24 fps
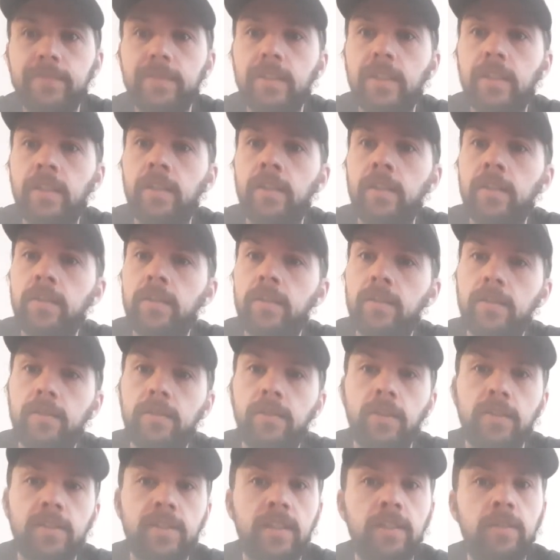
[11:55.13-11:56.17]
Et
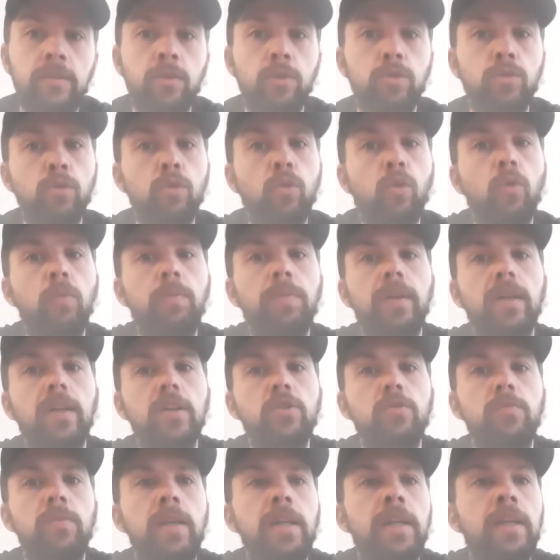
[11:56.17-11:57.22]
dans, cette, dans ce groupe-là,
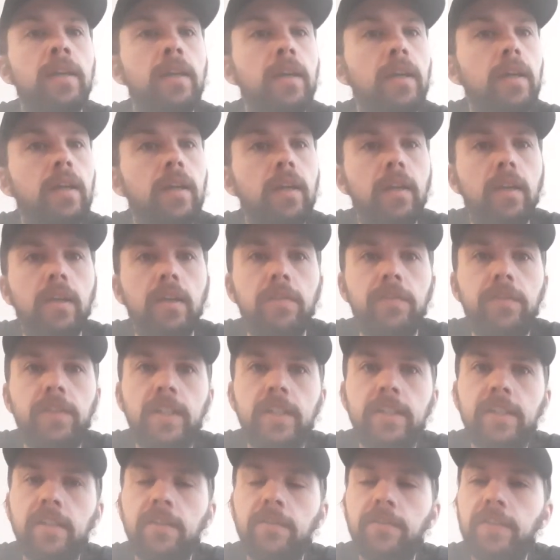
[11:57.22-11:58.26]
je mets
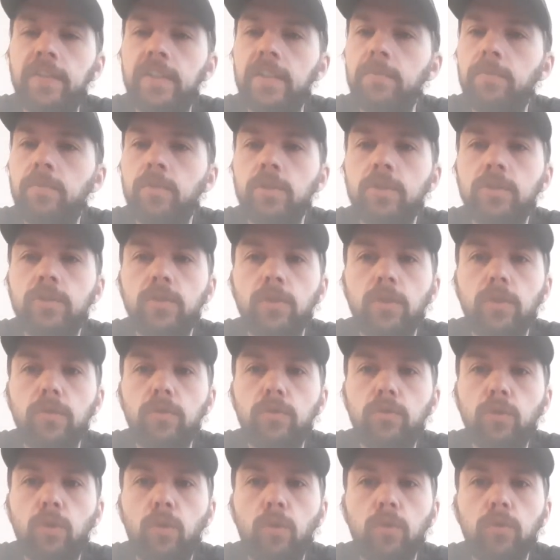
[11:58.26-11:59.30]
Philadelphie, Boston,
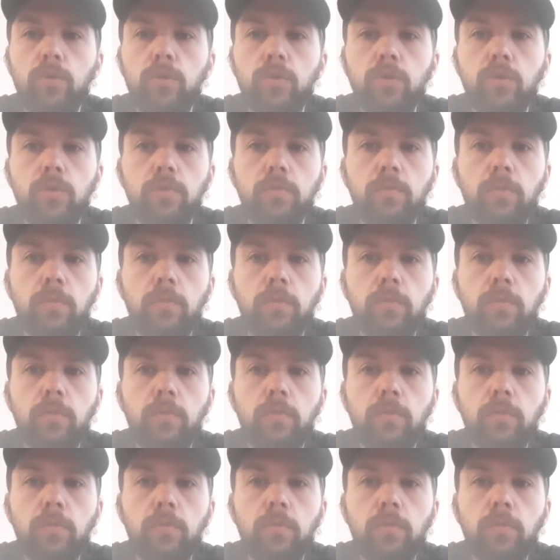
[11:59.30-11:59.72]
Toronto,